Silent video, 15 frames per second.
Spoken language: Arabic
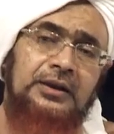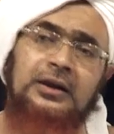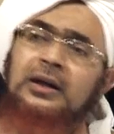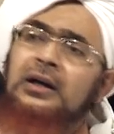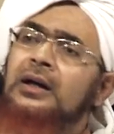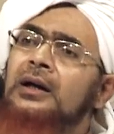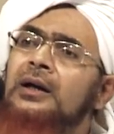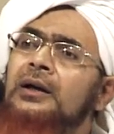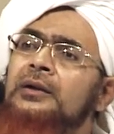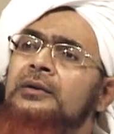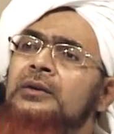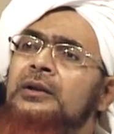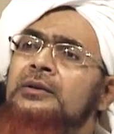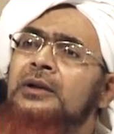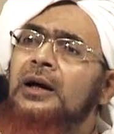آه،
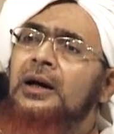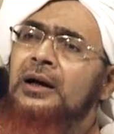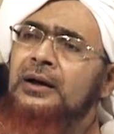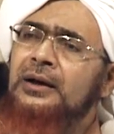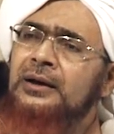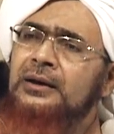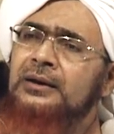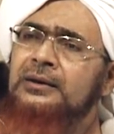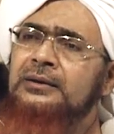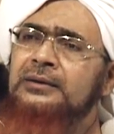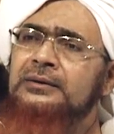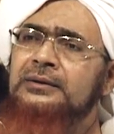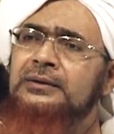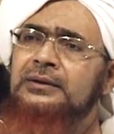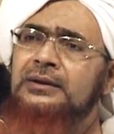تتأخر
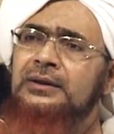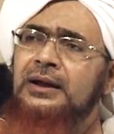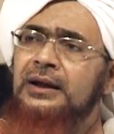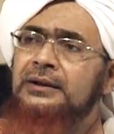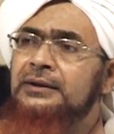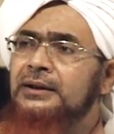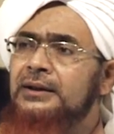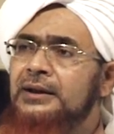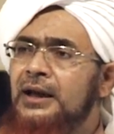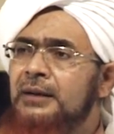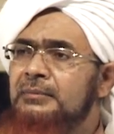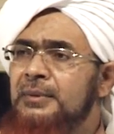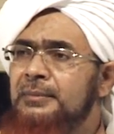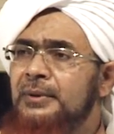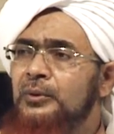عن
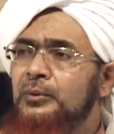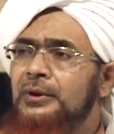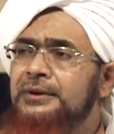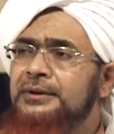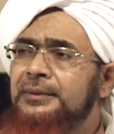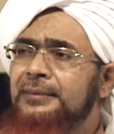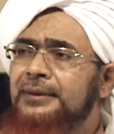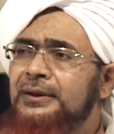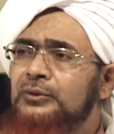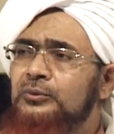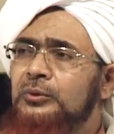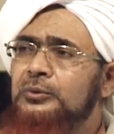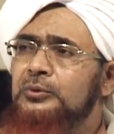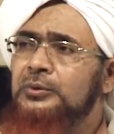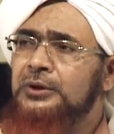القيام
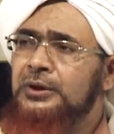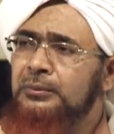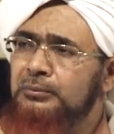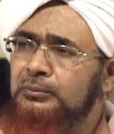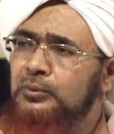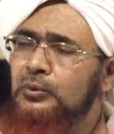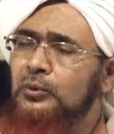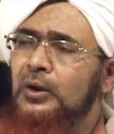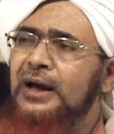بالواجبات وتحب